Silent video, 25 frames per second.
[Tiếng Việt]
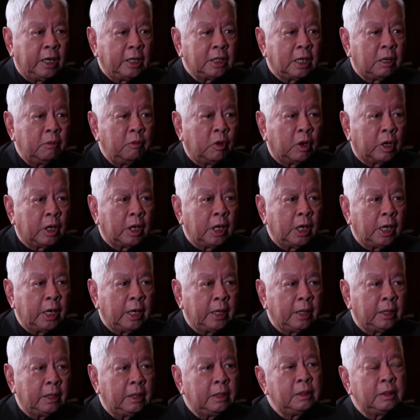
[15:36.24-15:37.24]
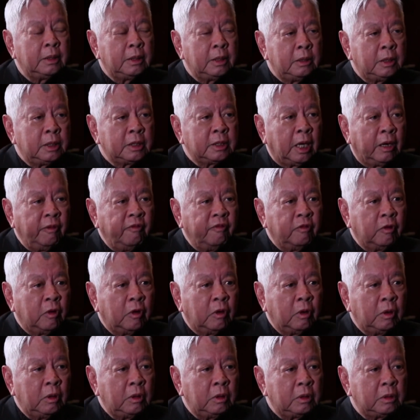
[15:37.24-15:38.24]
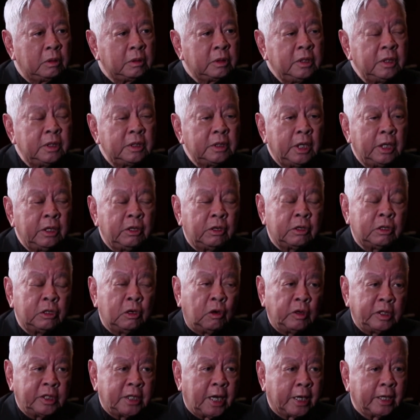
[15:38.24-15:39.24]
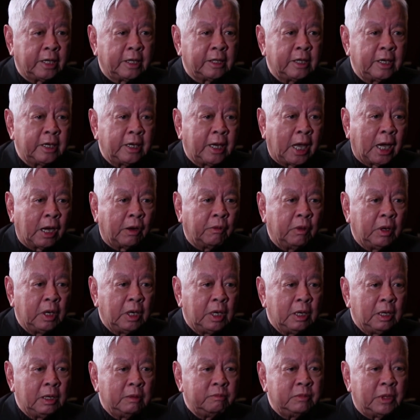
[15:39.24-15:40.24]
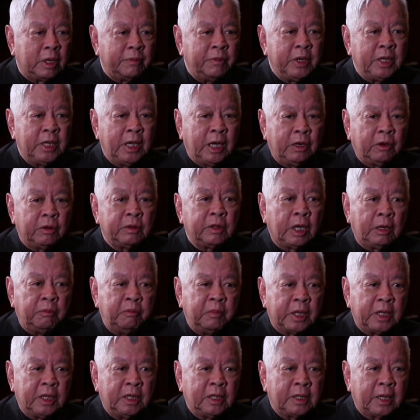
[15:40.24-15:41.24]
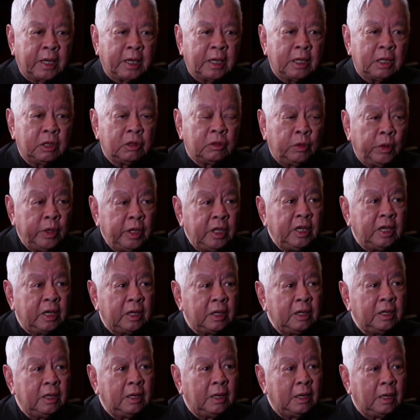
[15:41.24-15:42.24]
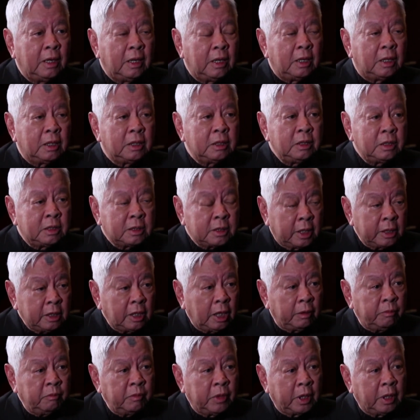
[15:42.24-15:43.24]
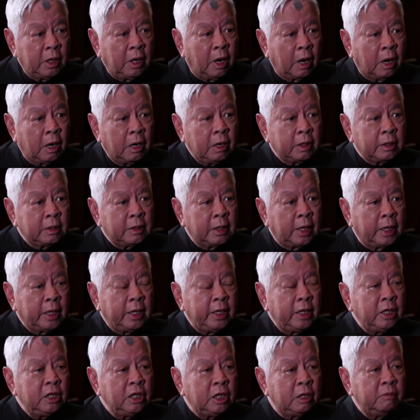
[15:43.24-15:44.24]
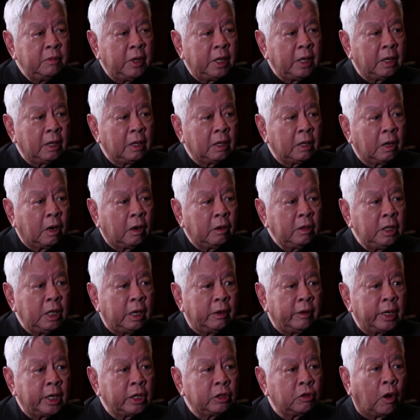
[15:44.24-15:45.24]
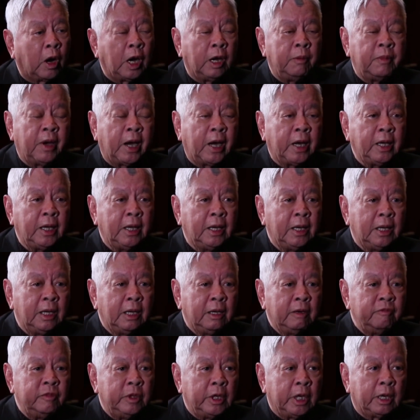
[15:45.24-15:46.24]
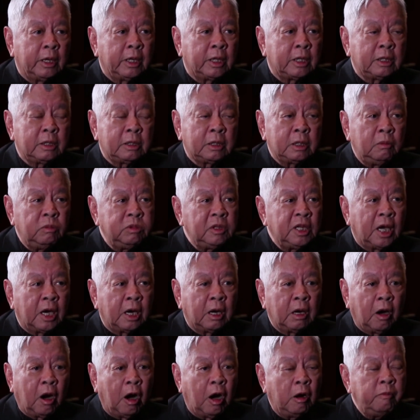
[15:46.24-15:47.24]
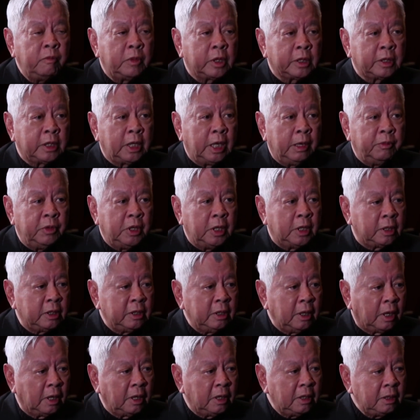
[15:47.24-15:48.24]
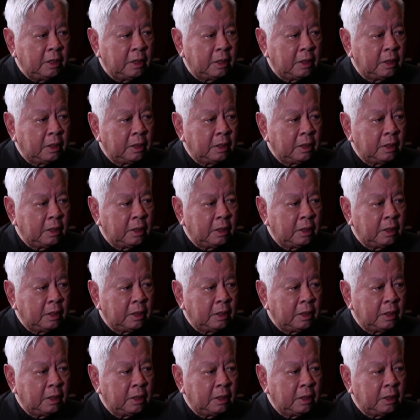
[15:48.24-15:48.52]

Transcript: ở trong cái thành phố trước kia nó rộn ràng như thế nào mà bây giờ nó tịch mịch như thế. Tuy nhiên cái tịch mịch đó đã khiến cho mình có được cái thoải mái, vì chúng ta khó mà tìm được những